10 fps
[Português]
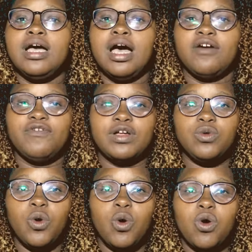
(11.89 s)
a Van
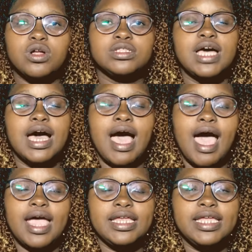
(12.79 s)
Hoord, a
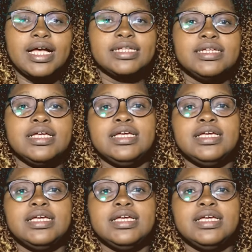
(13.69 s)
Heineken,